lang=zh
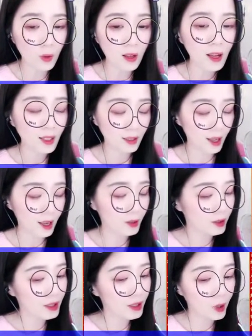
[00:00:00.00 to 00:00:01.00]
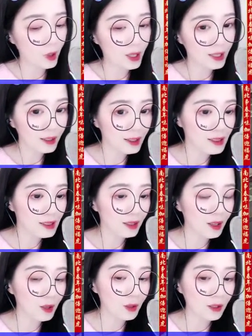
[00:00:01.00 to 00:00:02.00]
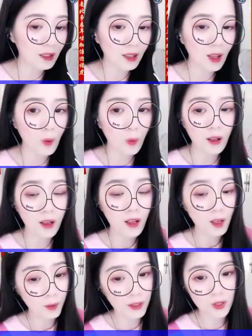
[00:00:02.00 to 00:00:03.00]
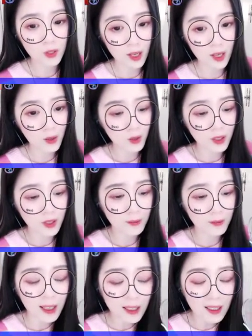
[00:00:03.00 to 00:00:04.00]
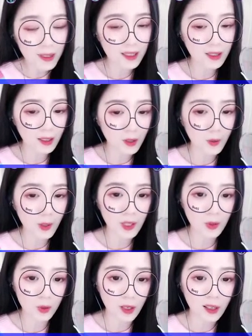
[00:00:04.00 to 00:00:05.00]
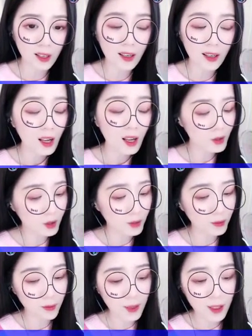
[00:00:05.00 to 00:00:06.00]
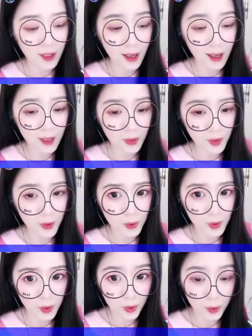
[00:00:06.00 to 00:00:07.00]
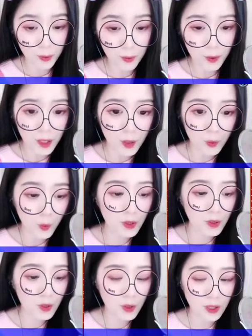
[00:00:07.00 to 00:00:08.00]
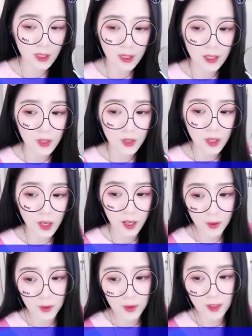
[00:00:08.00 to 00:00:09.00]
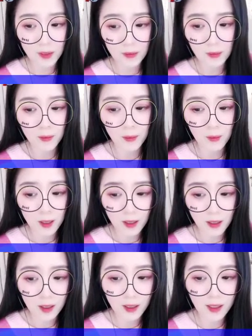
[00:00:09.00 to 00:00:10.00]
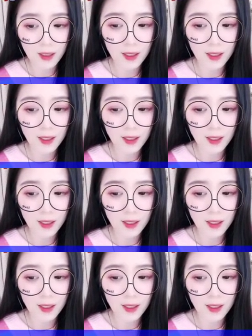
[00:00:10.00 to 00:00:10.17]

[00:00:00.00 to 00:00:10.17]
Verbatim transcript: 杨芷涵终究微微笑了，尽管那笑苦涩涩的。他吃了送来的东西，仿佛那里面有六哥的味道。